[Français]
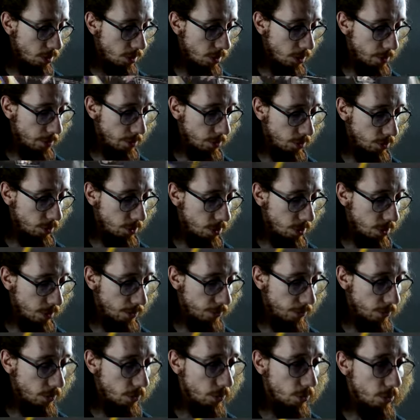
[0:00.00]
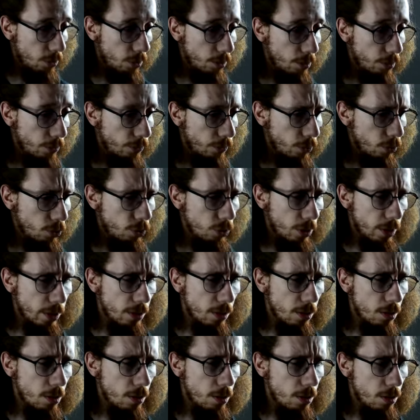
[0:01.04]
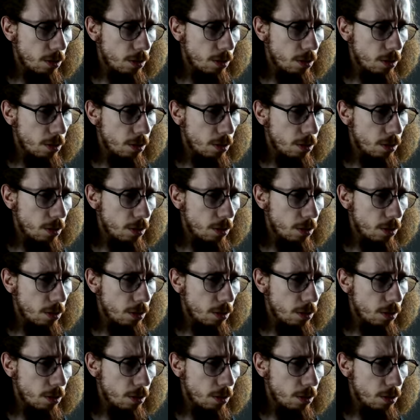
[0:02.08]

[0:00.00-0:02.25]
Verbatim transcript: Et par contre, j'ai des euh, forgerettes.